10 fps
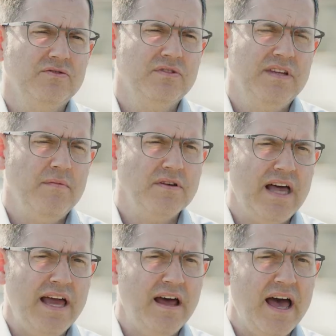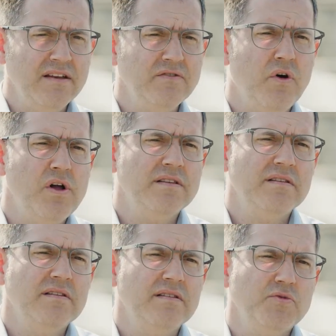System aus einer Hand
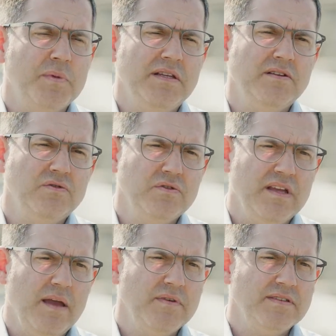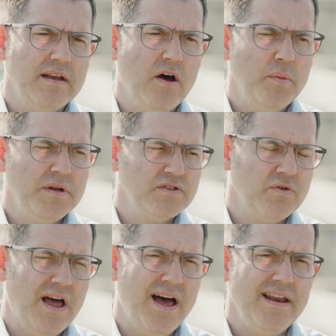wollten. Sprich, das System ist dann auch mit der
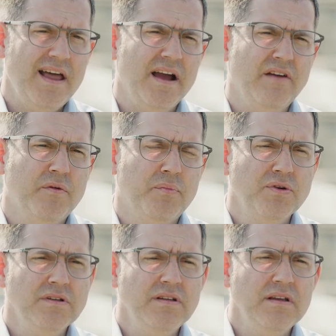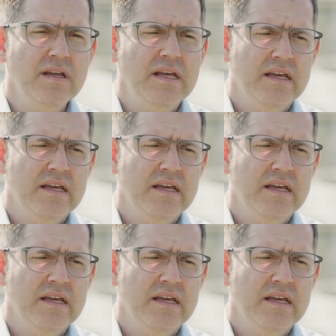Solaranlage verbunden.